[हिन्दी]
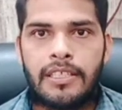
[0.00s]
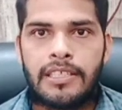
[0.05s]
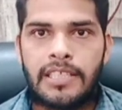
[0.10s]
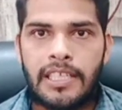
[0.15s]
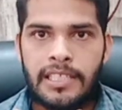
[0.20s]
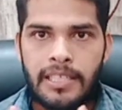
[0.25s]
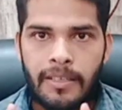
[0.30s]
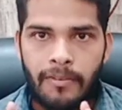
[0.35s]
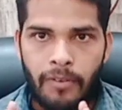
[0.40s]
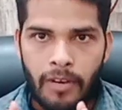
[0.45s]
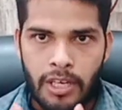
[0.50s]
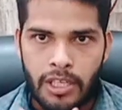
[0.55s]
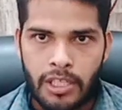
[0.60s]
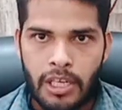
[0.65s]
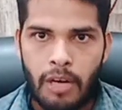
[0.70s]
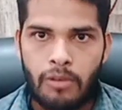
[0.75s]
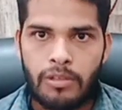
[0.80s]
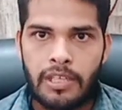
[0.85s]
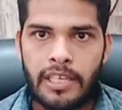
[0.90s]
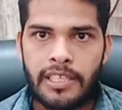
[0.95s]
जैसे फर्स्ट
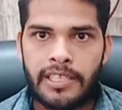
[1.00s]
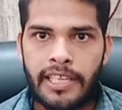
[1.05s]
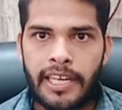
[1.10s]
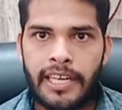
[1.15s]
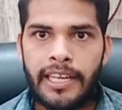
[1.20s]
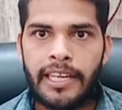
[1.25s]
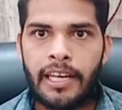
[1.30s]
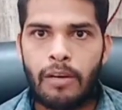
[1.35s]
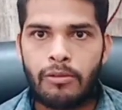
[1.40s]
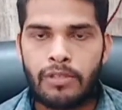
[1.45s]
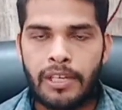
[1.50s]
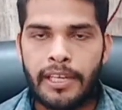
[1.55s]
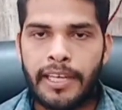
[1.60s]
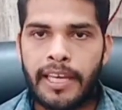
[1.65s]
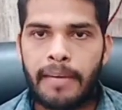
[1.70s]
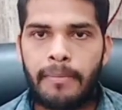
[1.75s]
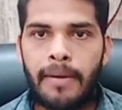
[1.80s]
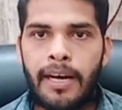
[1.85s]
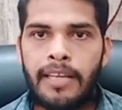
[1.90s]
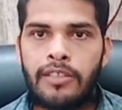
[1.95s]
काउंसलिंग सेकंड काउंसलिंग
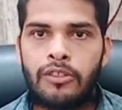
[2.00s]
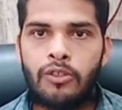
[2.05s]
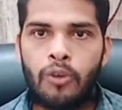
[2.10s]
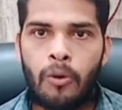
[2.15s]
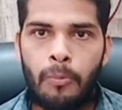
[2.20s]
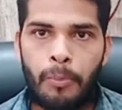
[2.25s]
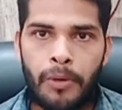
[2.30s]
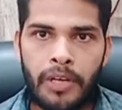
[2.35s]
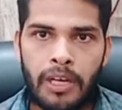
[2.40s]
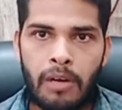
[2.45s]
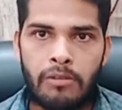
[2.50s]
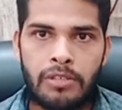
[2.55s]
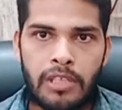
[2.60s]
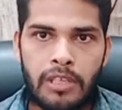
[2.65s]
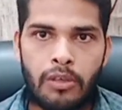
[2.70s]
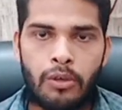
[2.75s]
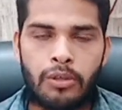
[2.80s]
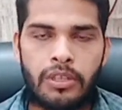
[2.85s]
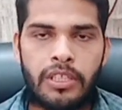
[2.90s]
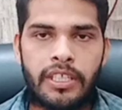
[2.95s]
के बाद जो ओपन
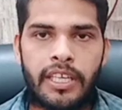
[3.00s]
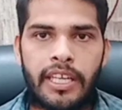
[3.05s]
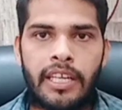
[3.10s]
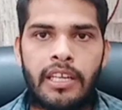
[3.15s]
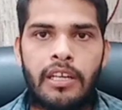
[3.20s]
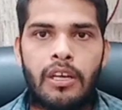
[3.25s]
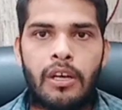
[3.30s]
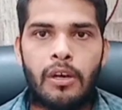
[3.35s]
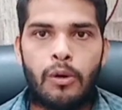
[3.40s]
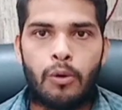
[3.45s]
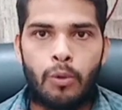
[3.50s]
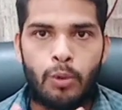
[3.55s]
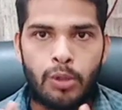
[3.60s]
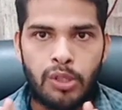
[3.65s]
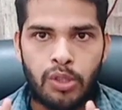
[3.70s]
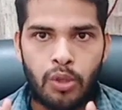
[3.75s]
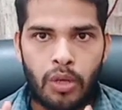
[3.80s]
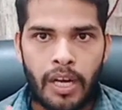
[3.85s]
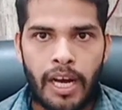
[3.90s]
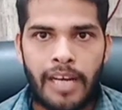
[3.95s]
काउंसलिंग होती है
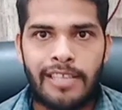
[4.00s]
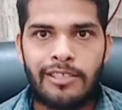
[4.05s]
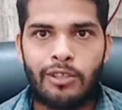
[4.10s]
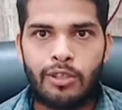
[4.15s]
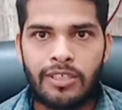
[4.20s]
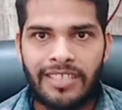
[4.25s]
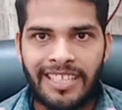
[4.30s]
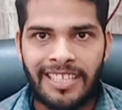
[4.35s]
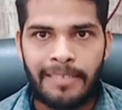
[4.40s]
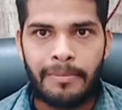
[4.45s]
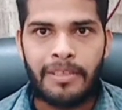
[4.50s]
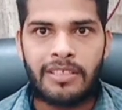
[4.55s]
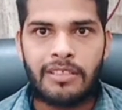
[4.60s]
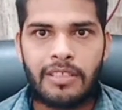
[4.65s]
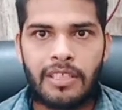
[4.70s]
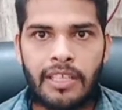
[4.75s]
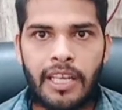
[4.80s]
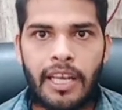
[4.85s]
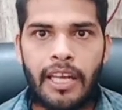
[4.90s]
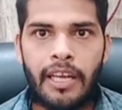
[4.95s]
उस दौरान जो सीट
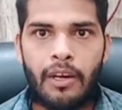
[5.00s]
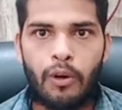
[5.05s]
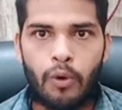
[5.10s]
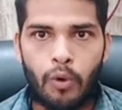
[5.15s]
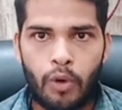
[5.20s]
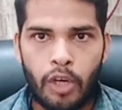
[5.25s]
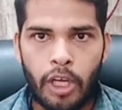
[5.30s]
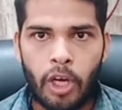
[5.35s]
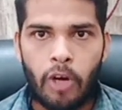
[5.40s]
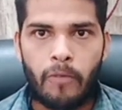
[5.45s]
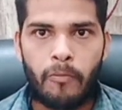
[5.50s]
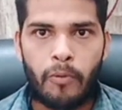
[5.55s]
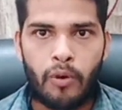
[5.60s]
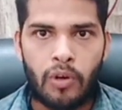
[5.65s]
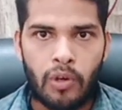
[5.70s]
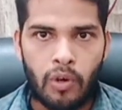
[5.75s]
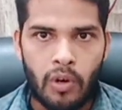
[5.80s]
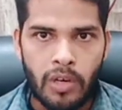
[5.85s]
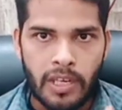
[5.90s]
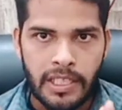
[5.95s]
बचती है उनके ऊपर
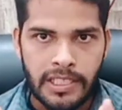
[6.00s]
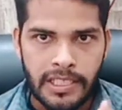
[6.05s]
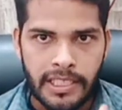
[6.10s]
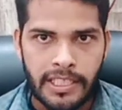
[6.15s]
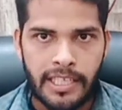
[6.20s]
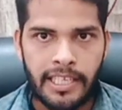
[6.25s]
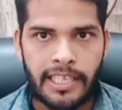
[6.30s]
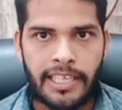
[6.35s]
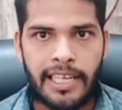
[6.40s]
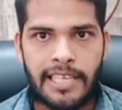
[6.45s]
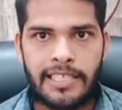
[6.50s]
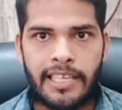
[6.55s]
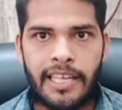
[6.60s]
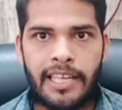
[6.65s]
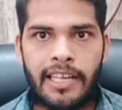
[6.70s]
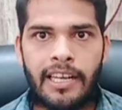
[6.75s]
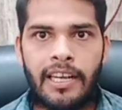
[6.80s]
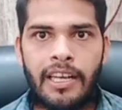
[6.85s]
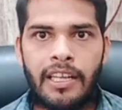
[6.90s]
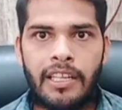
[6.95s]
उनको कंसिडर किया
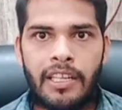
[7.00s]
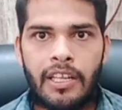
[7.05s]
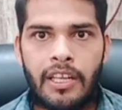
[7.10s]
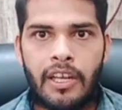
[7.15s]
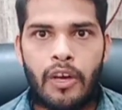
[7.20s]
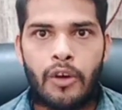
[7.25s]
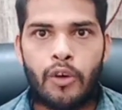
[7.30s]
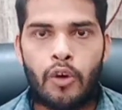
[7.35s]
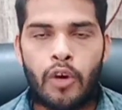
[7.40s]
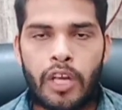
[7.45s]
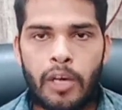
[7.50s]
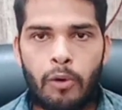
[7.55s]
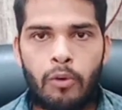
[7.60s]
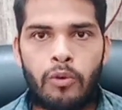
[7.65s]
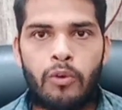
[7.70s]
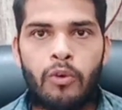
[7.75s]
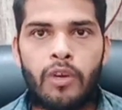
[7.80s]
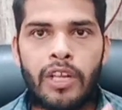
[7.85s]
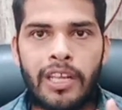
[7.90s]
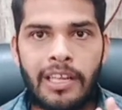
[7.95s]
जाएगा क्योंकि
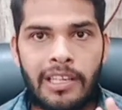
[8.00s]
उन्होंने